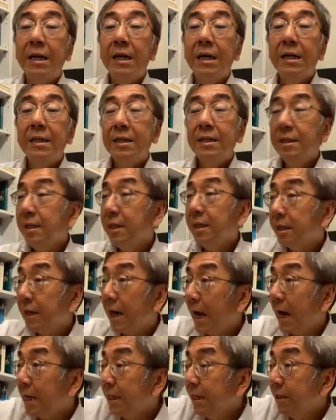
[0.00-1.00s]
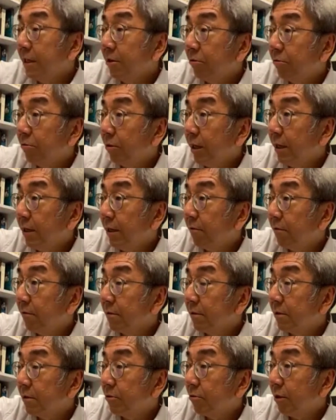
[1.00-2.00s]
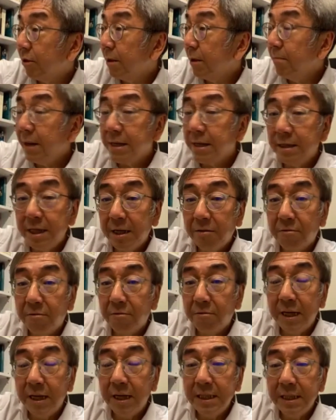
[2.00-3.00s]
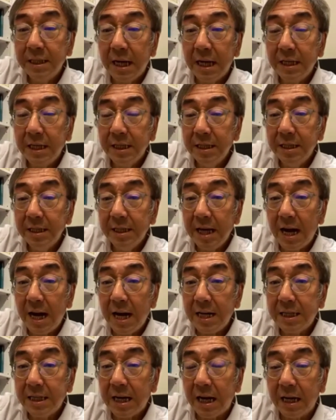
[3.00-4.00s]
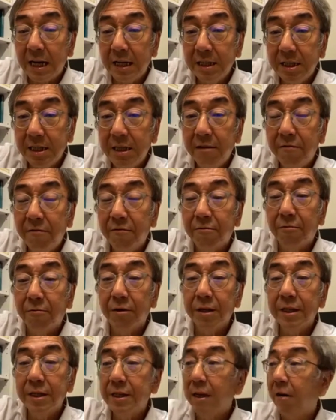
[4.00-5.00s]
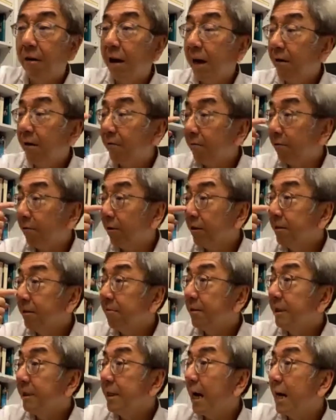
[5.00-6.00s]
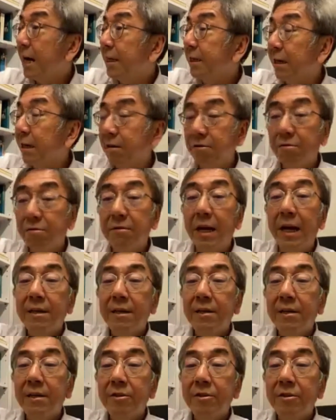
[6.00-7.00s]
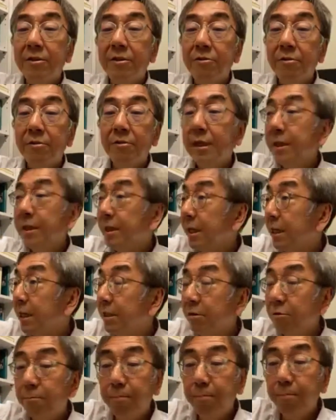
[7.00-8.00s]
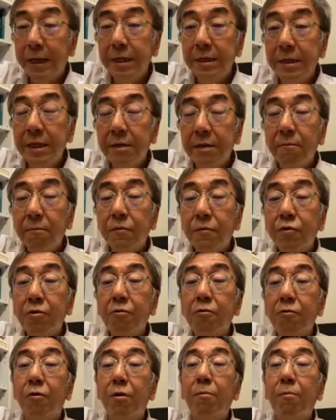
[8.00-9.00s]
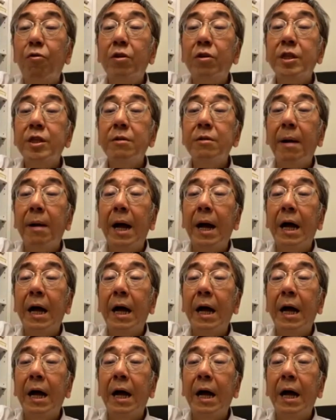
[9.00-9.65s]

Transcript: 既然你对面这户人家，你家长来欺负我的小孩，我就家长出来。所以这个就北京中国模式嘛。